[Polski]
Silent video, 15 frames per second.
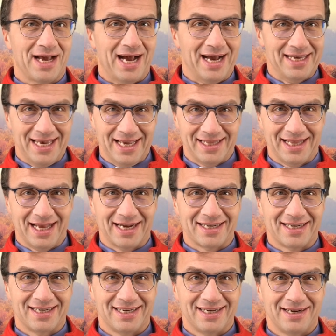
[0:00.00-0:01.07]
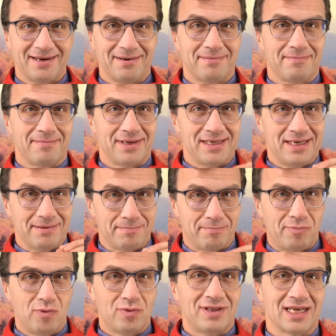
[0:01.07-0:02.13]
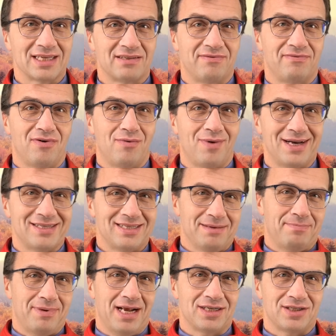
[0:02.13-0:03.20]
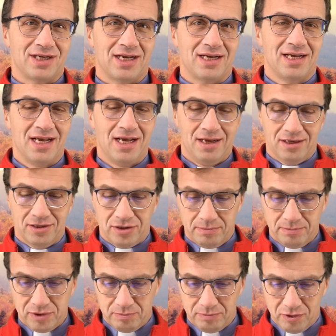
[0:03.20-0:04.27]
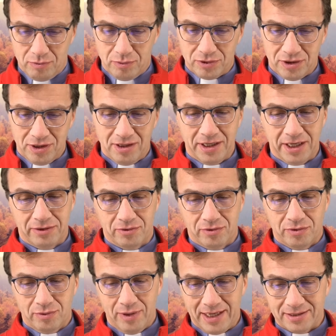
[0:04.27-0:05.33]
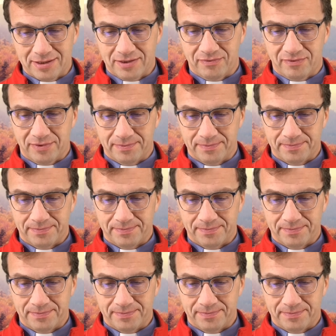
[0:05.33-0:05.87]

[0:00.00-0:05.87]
A jednak Bóg nas woła i zaprasza żebyśmy głosili Jego Królestwo.